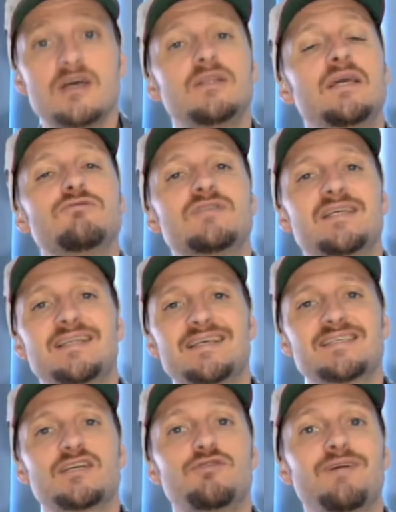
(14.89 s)
Tenho
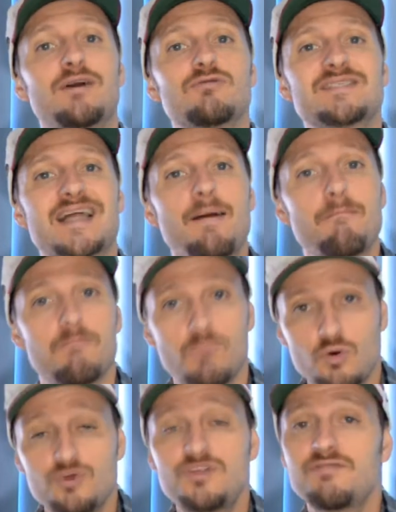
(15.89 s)
certeza que tu vai gostar
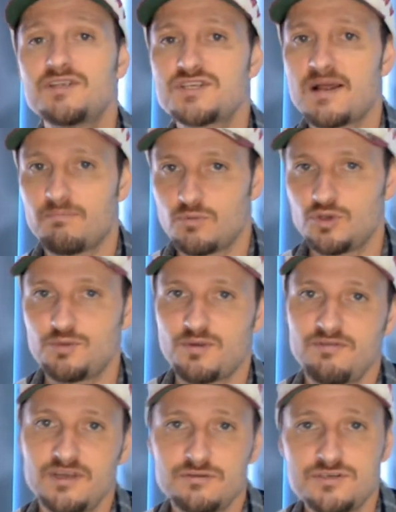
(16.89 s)
muito e vai tirar muito
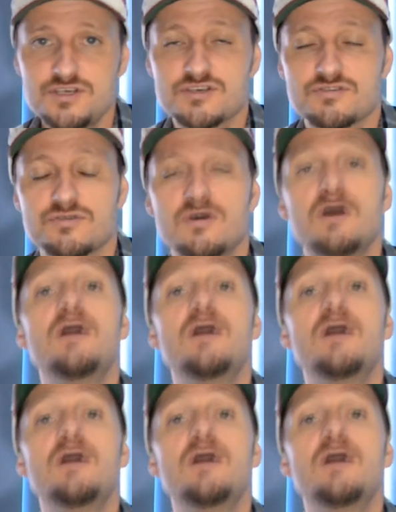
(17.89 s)
proveito disso.